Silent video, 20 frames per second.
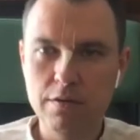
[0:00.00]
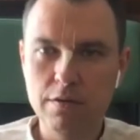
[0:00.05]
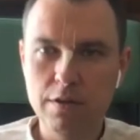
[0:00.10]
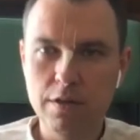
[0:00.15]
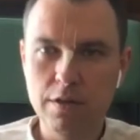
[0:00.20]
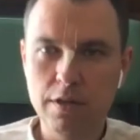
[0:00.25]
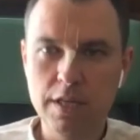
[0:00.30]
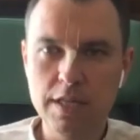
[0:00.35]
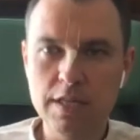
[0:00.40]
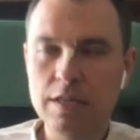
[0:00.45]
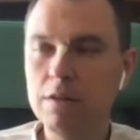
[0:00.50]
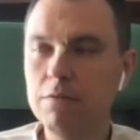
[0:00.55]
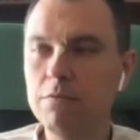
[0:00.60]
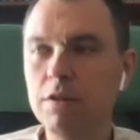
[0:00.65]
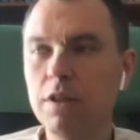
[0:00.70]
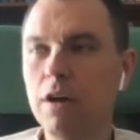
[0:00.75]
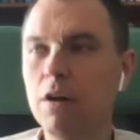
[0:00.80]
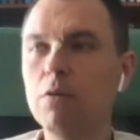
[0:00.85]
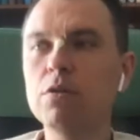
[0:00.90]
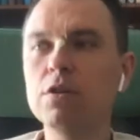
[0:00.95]
Если
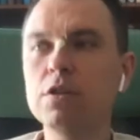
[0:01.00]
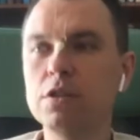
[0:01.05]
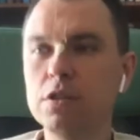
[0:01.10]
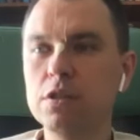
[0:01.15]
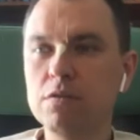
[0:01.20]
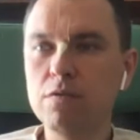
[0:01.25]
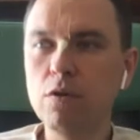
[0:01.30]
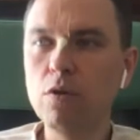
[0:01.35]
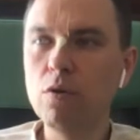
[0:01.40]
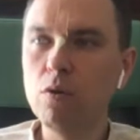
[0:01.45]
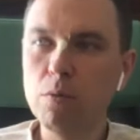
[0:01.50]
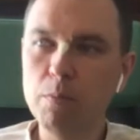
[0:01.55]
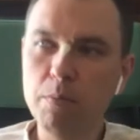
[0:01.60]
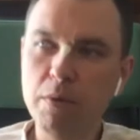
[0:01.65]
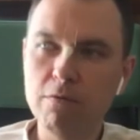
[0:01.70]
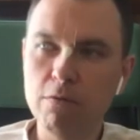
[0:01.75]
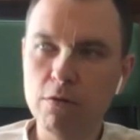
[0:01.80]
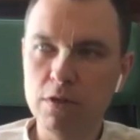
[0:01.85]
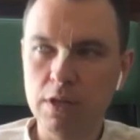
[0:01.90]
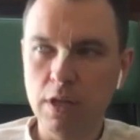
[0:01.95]
вы находитесь в
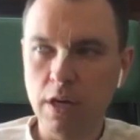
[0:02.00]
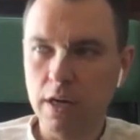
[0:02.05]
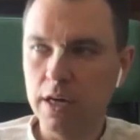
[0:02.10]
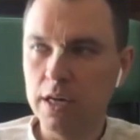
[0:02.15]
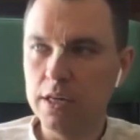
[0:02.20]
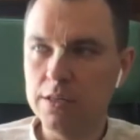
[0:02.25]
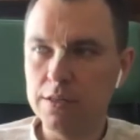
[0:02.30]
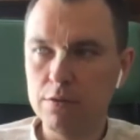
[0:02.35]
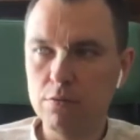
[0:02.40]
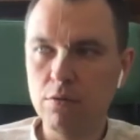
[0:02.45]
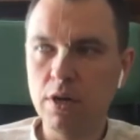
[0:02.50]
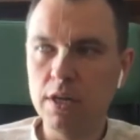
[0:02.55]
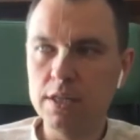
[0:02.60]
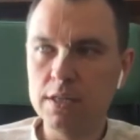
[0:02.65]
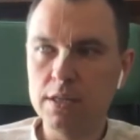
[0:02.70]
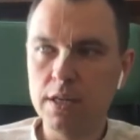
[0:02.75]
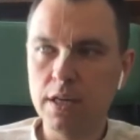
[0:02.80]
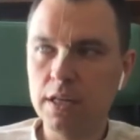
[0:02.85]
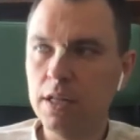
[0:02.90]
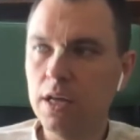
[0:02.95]
группе, вот такая
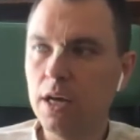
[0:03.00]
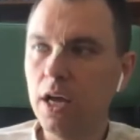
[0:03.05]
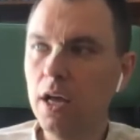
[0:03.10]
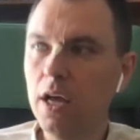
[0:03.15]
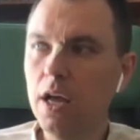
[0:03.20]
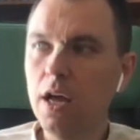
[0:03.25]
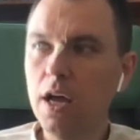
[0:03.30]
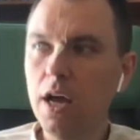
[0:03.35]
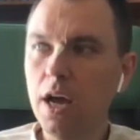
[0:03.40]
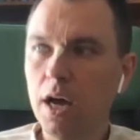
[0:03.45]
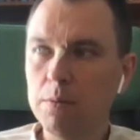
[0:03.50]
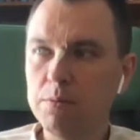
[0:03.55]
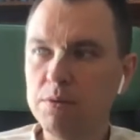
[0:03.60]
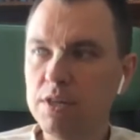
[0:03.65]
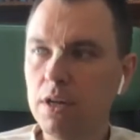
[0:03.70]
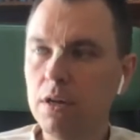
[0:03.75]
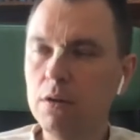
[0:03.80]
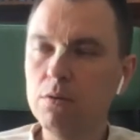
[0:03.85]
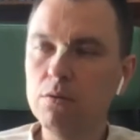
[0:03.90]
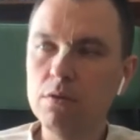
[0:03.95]
ситуация, она
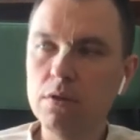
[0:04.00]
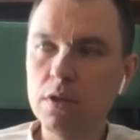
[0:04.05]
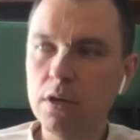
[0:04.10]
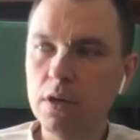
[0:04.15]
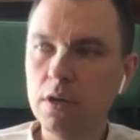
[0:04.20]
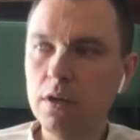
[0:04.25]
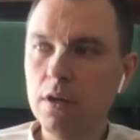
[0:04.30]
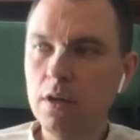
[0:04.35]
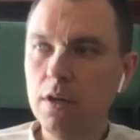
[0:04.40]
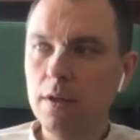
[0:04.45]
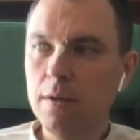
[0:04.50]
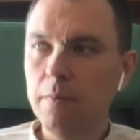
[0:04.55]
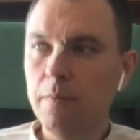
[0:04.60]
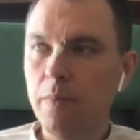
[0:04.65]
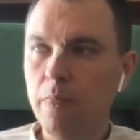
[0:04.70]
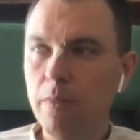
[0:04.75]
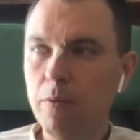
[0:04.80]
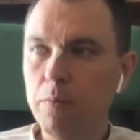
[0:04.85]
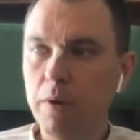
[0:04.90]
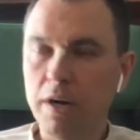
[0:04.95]
абсолютно,
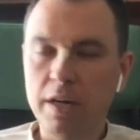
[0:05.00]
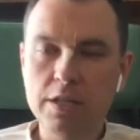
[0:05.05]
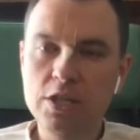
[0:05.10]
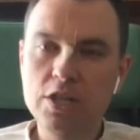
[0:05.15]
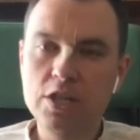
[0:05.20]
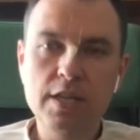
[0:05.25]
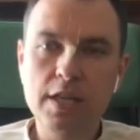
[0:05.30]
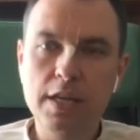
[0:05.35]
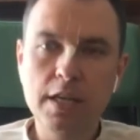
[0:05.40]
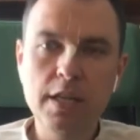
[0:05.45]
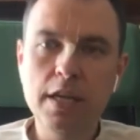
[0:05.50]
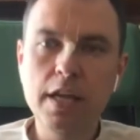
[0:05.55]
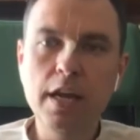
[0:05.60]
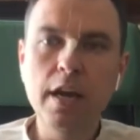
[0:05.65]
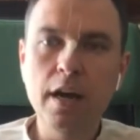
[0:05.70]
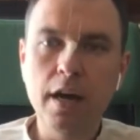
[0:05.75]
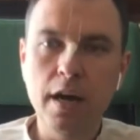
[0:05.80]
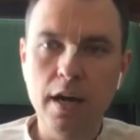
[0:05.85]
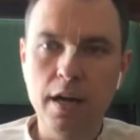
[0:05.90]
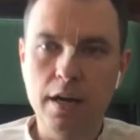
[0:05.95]
ну, практически
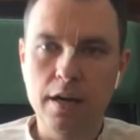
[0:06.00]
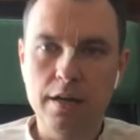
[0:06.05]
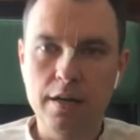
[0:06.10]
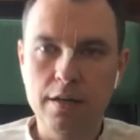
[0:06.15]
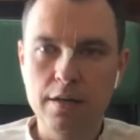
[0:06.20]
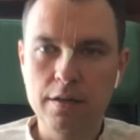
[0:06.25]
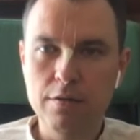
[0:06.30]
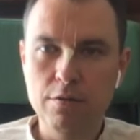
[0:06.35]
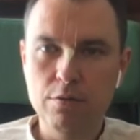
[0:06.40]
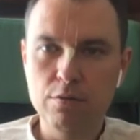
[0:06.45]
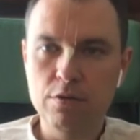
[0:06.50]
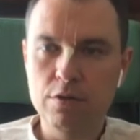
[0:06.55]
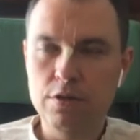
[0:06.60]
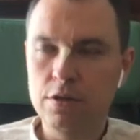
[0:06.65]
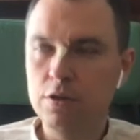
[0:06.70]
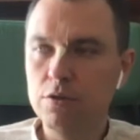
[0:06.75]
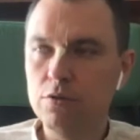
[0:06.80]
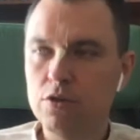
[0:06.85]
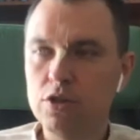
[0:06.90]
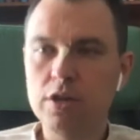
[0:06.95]
нереальна. То
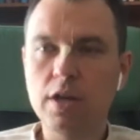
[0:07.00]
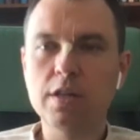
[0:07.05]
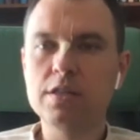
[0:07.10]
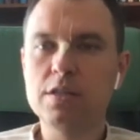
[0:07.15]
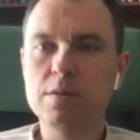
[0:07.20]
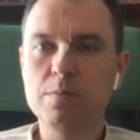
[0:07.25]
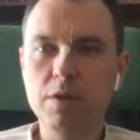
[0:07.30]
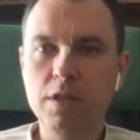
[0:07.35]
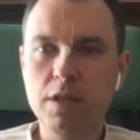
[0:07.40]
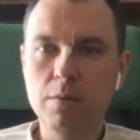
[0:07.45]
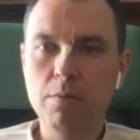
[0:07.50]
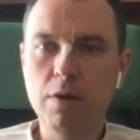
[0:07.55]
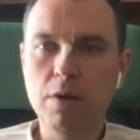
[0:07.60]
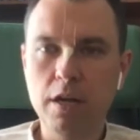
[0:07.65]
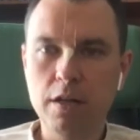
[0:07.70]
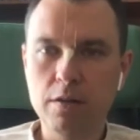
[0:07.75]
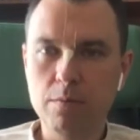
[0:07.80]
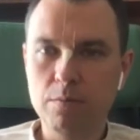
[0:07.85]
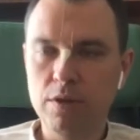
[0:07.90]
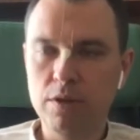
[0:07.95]
есть ее шанс
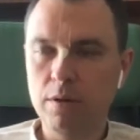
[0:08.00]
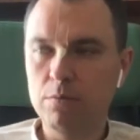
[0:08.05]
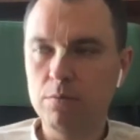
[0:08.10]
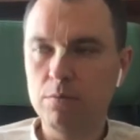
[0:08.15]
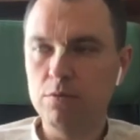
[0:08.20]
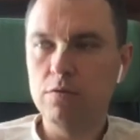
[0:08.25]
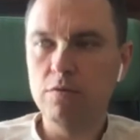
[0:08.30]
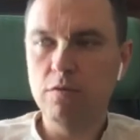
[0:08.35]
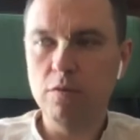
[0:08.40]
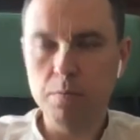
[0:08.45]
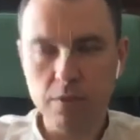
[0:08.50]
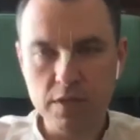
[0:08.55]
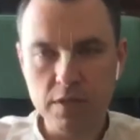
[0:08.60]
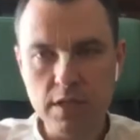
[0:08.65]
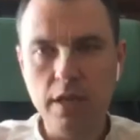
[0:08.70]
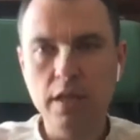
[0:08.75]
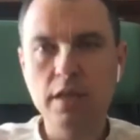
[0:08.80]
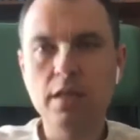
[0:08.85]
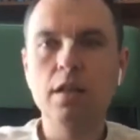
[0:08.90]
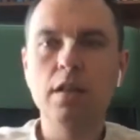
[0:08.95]
минимален, потому что вы
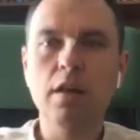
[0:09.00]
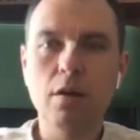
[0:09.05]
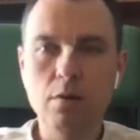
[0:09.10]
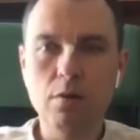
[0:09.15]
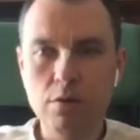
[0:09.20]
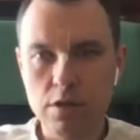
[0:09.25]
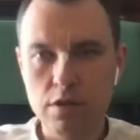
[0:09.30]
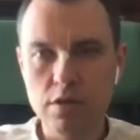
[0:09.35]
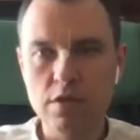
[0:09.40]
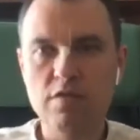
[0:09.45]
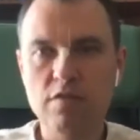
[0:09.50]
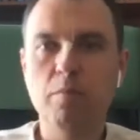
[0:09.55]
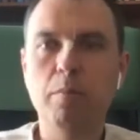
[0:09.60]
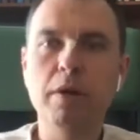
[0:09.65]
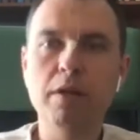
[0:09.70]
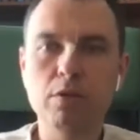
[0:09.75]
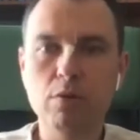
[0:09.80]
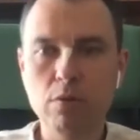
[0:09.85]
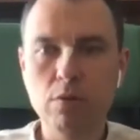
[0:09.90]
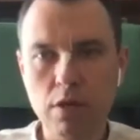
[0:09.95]
постоянно находитесь в
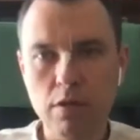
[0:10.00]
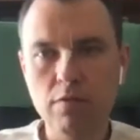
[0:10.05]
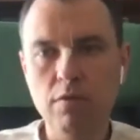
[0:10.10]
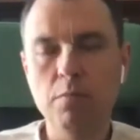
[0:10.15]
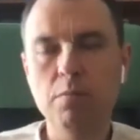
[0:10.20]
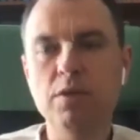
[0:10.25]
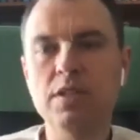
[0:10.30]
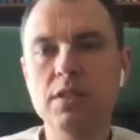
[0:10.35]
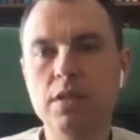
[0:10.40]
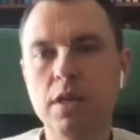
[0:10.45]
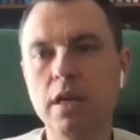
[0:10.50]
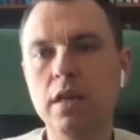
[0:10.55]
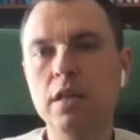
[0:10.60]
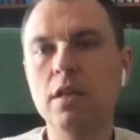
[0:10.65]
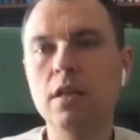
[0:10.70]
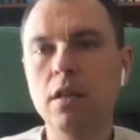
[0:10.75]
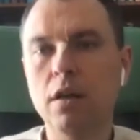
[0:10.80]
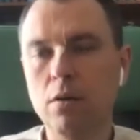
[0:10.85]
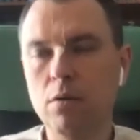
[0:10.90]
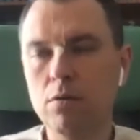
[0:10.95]
потоке, вы
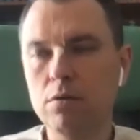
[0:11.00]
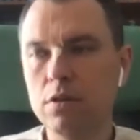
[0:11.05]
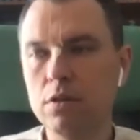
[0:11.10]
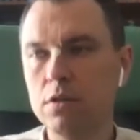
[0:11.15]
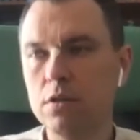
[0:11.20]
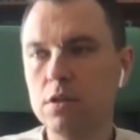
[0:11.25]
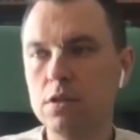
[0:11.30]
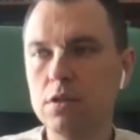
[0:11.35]
постоянно находитесь